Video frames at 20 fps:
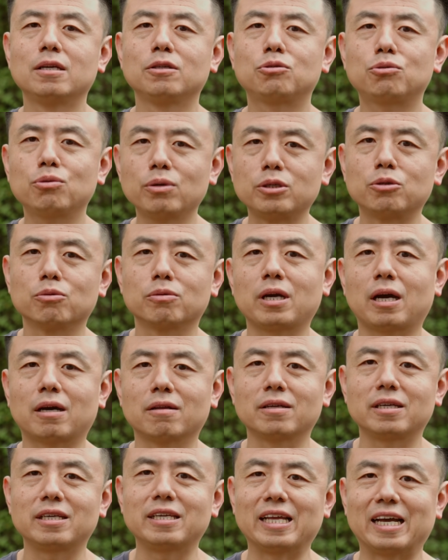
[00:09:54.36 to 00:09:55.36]
最重要
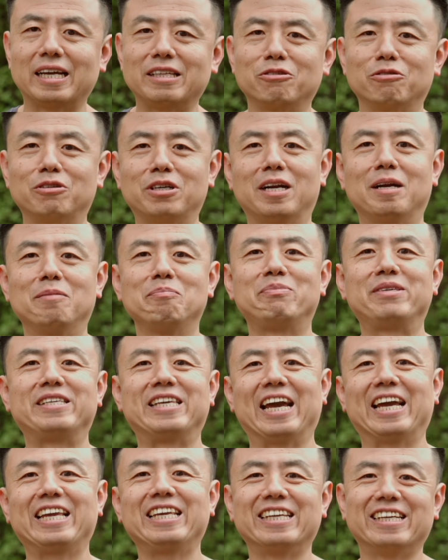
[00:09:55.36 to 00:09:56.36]
的一点就是
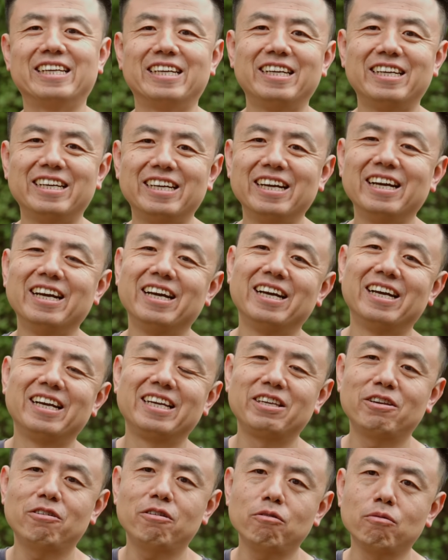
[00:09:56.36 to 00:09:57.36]
便宜，
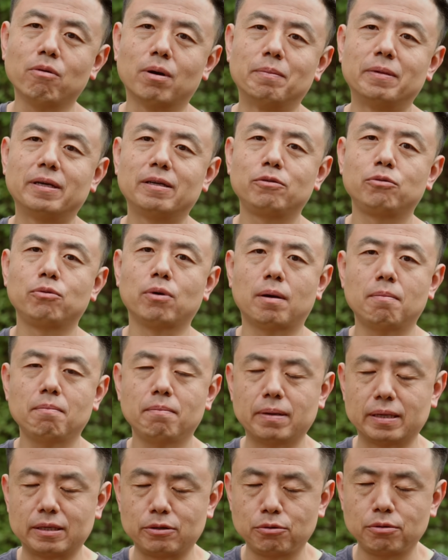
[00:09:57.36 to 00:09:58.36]
因为我们原
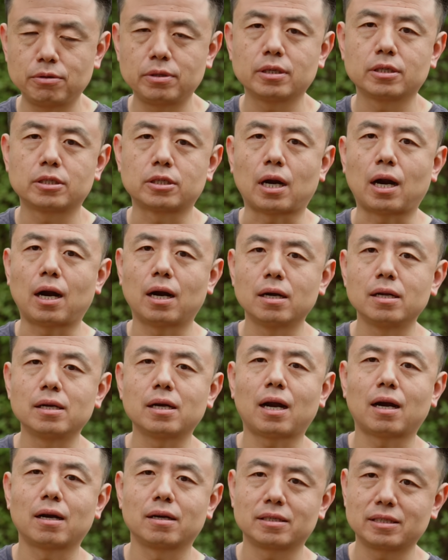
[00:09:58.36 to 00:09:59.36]
本预定是
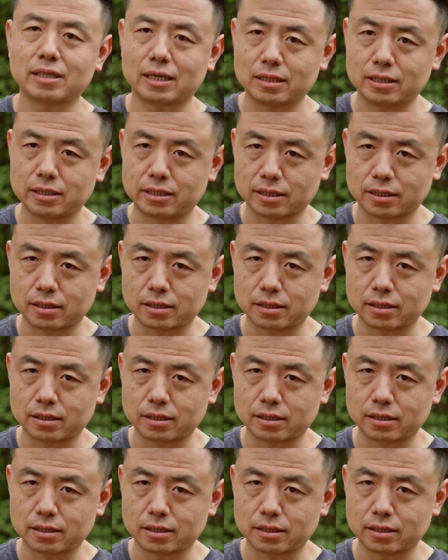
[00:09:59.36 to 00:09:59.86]
2020年的行